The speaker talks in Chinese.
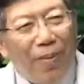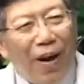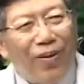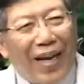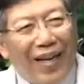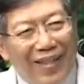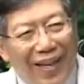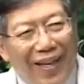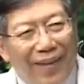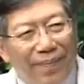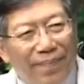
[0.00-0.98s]
胞来
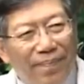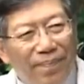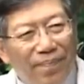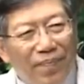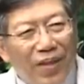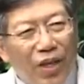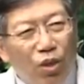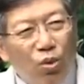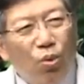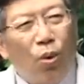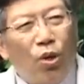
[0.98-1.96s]
底。
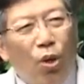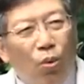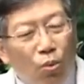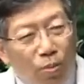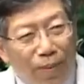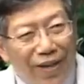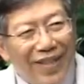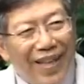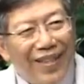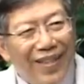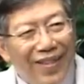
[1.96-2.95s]
如果有五
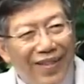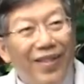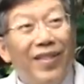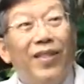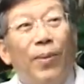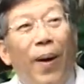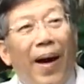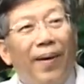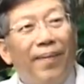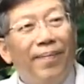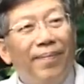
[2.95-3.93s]
percent 是脂肪
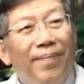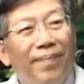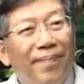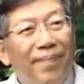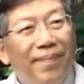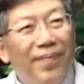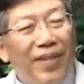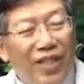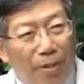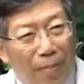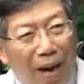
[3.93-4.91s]

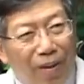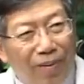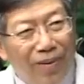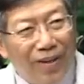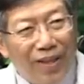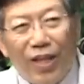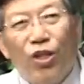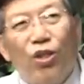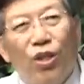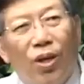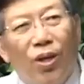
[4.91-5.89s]
细胞，那就
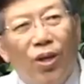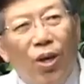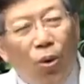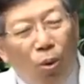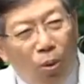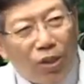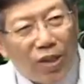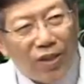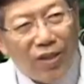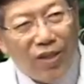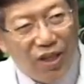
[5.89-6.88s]
叫，或者
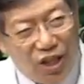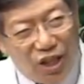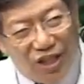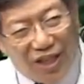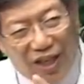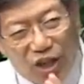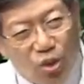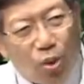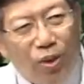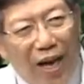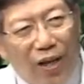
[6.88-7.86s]
是你整个
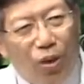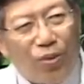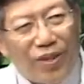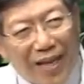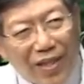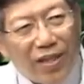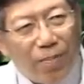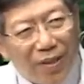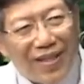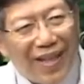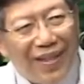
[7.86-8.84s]
重量有三十
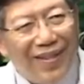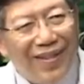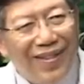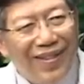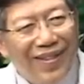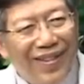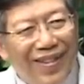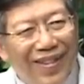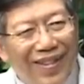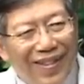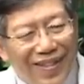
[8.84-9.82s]
percent
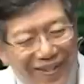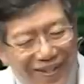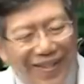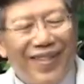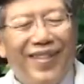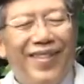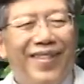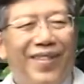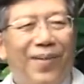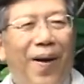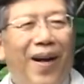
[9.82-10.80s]
是
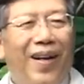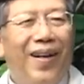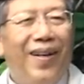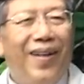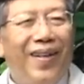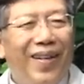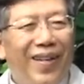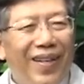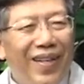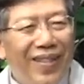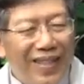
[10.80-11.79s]
脂肪，
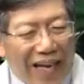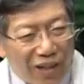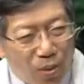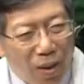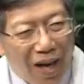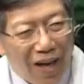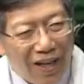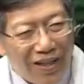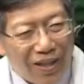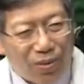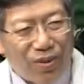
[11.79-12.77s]
这样的话
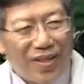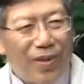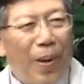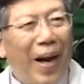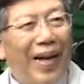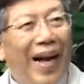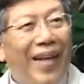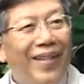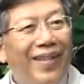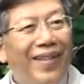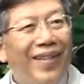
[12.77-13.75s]
叫做脂肪肝。哎，
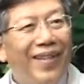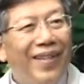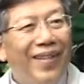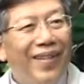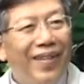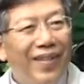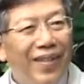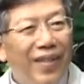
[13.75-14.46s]
你这边的牛